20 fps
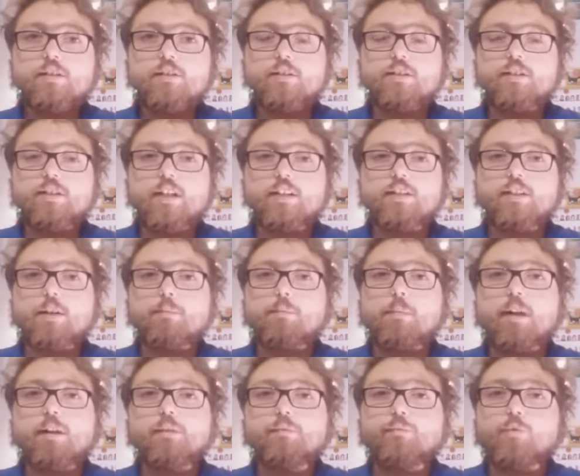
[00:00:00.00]
Ich kann ja
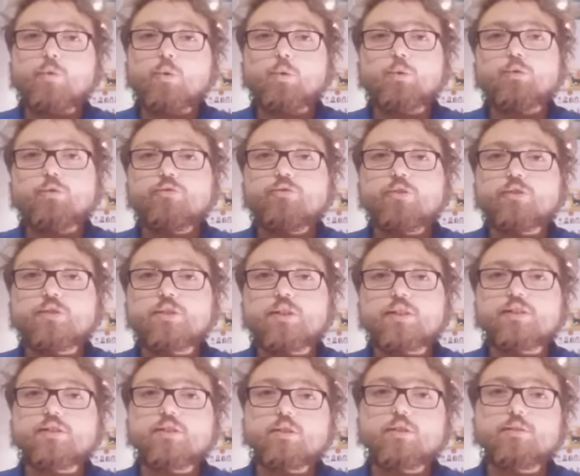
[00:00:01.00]
mal ein Foto von
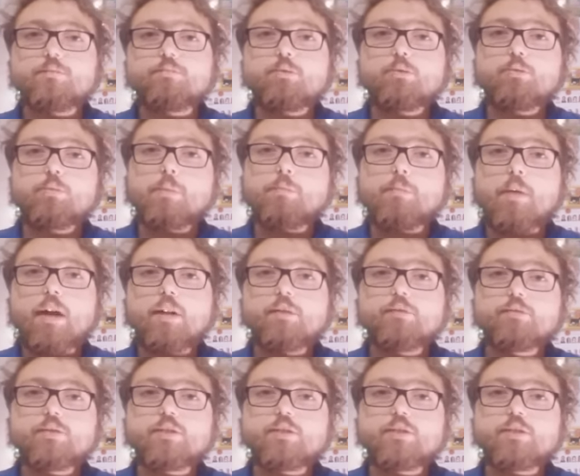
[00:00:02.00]
der Sonnenblume machen